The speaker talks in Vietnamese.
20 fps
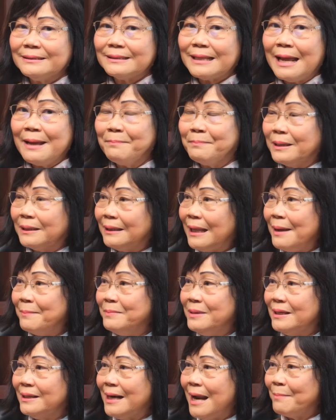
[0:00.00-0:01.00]
tem mà
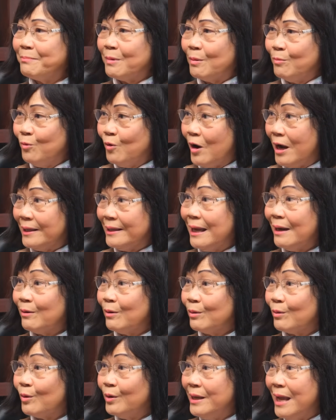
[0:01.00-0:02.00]
tem Việt Nam Cộng Hòa chắc
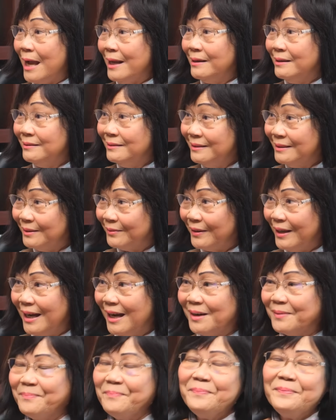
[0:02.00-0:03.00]
còn có giá dữ dạ, nữa phải
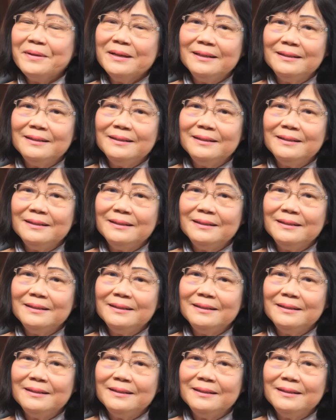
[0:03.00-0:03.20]
không rồi.